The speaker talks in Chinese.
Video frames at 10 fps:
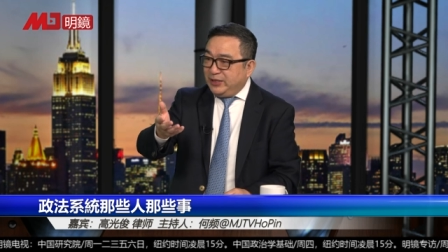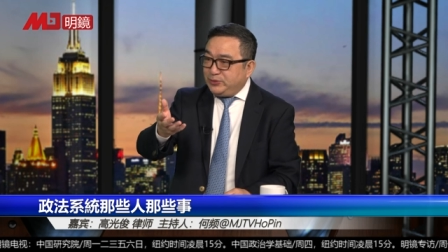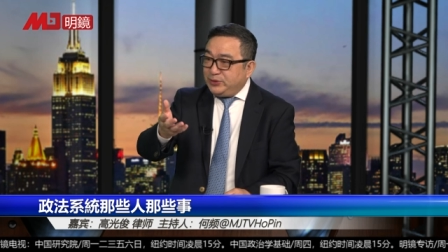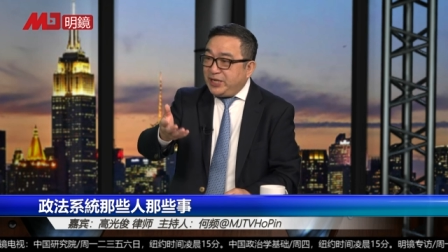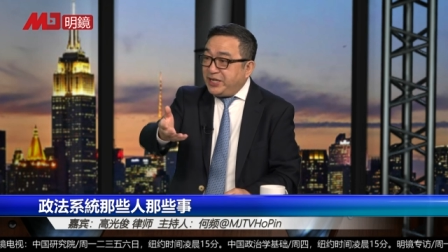
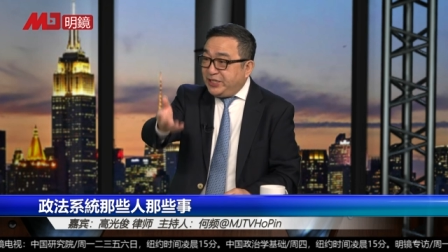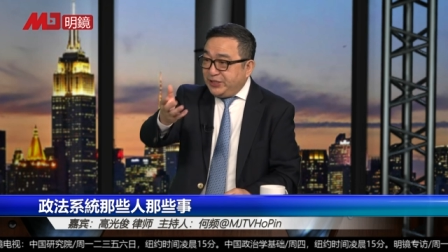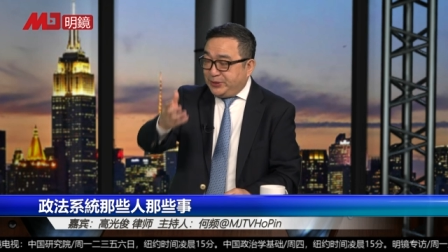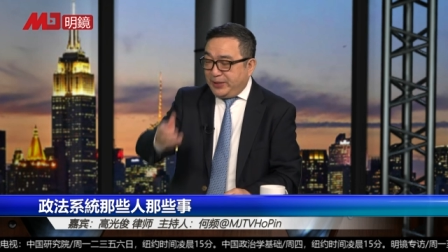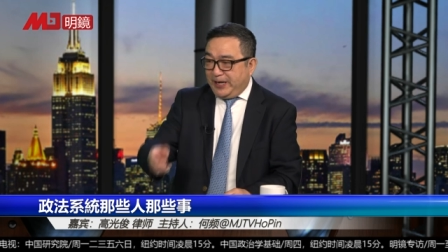去上
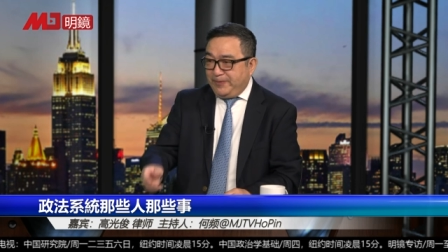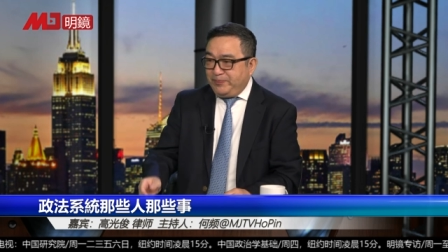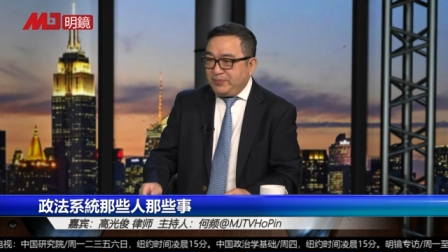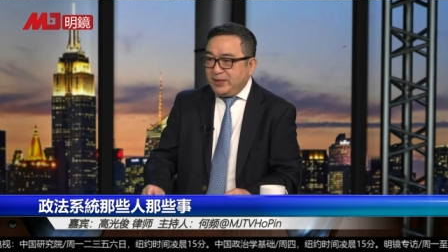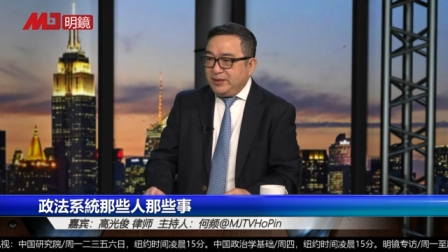课去了，
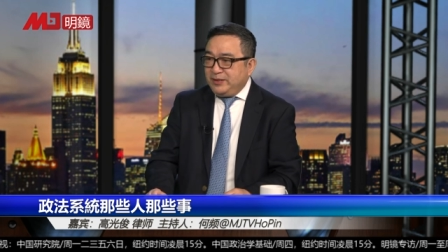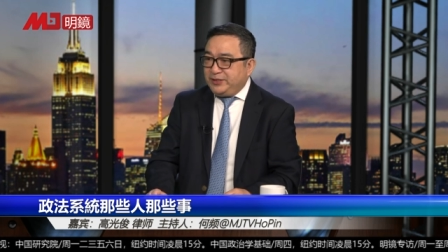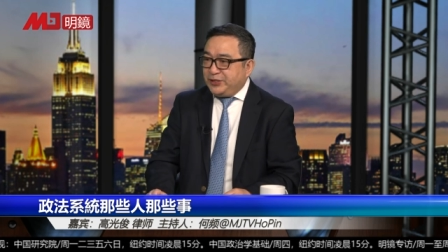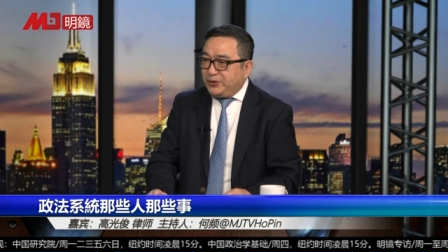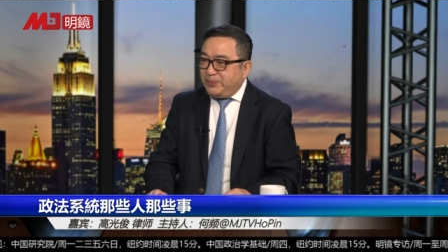
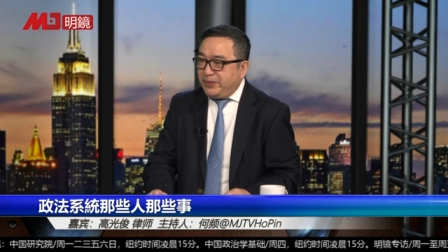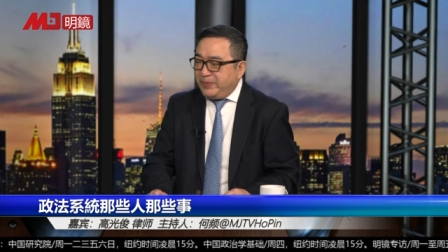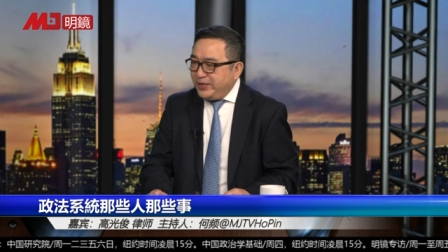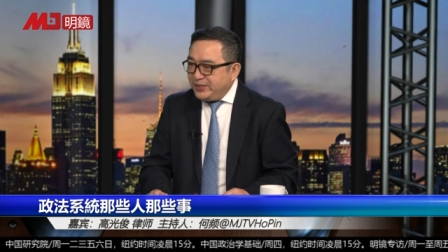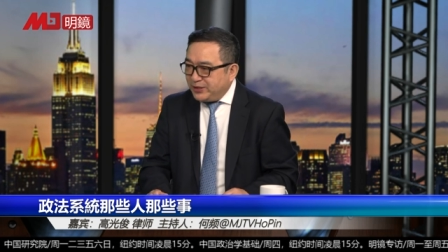结果
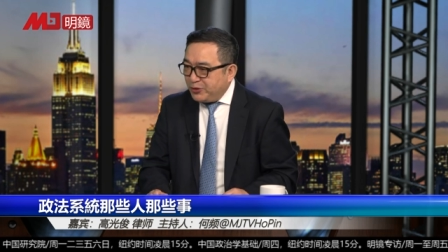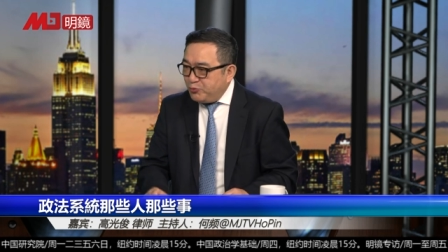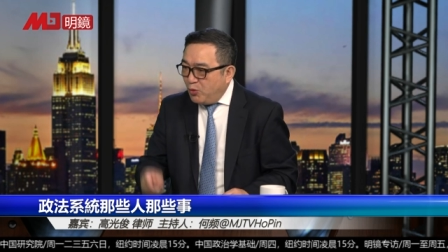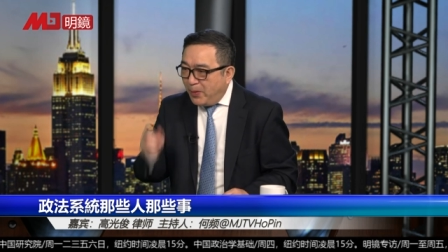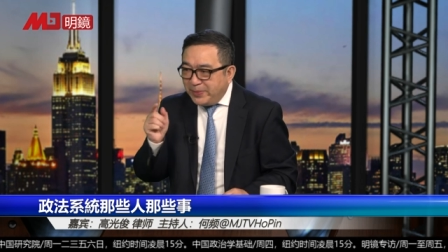没想到
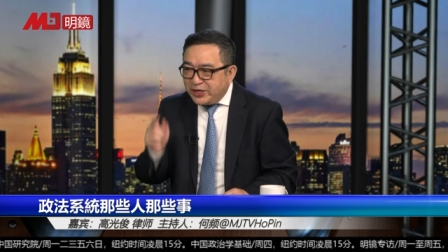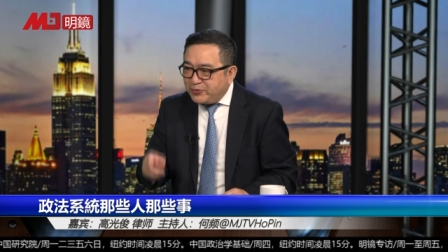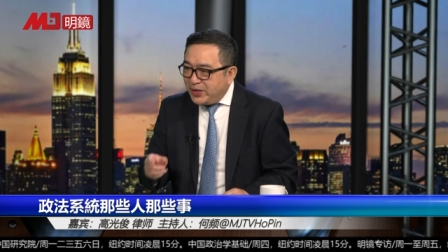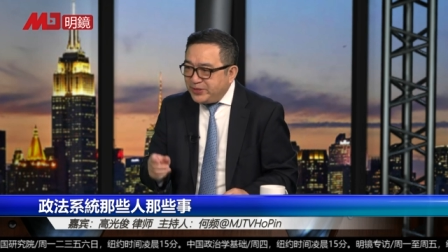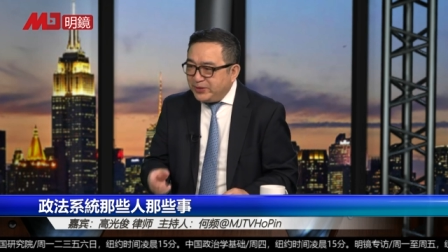我们的
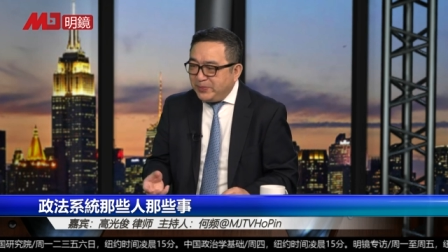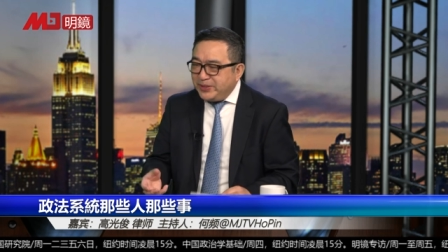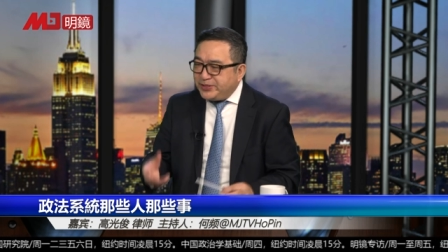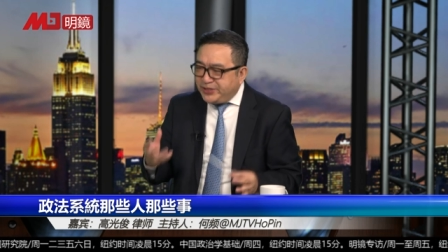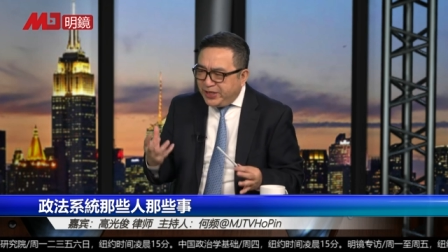观众里
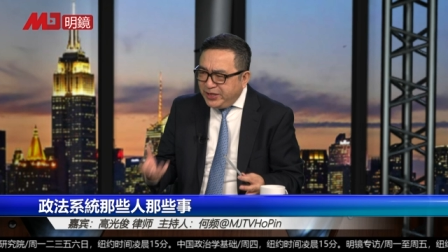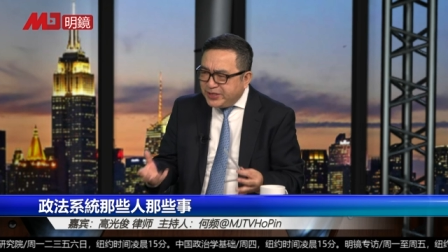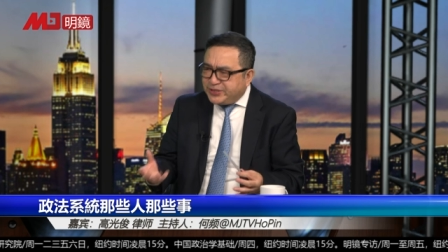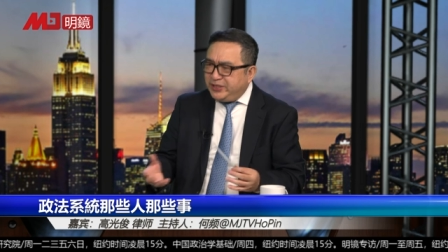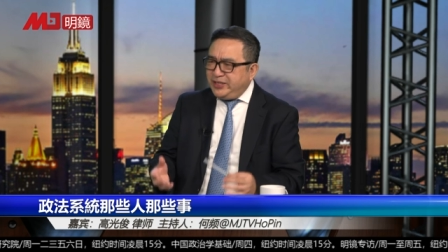面真
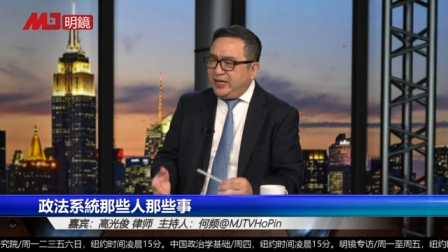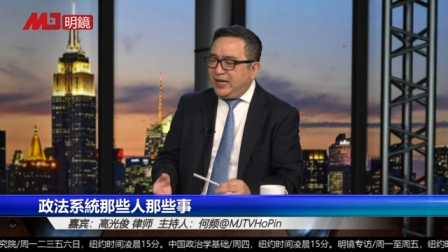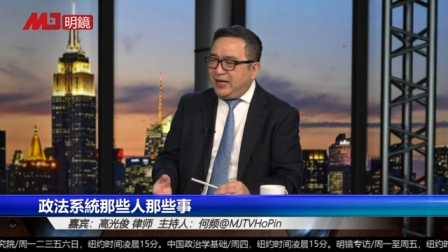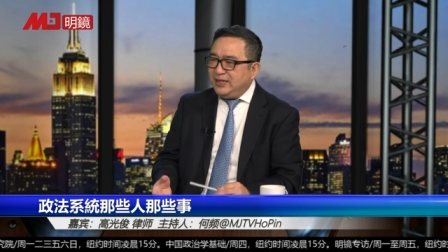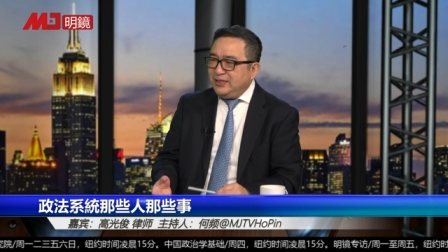的是厉
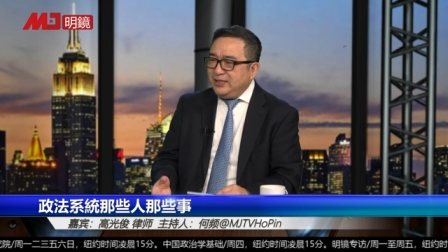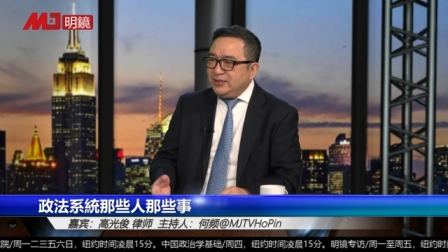害啊！